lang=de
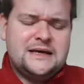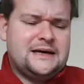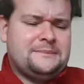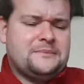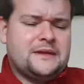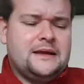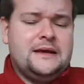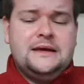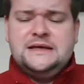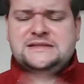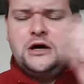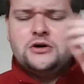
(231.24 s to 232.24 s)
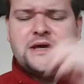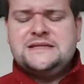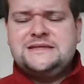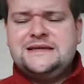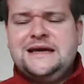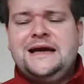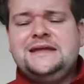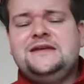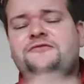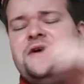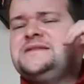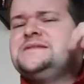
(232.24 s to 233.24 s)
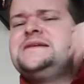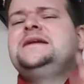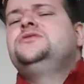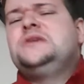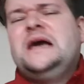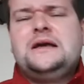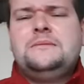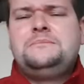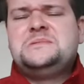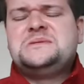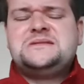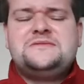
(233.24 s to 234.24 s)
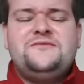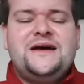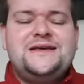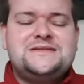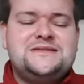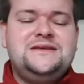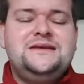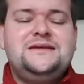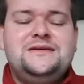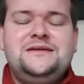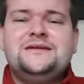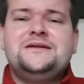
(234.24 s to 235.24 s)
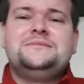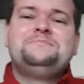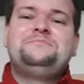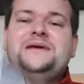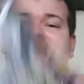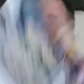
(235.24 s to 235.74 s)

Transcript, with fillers: Ja, ist auch jetzt egal, jedenfalls ist er natürlich angepisst, weil sie ihren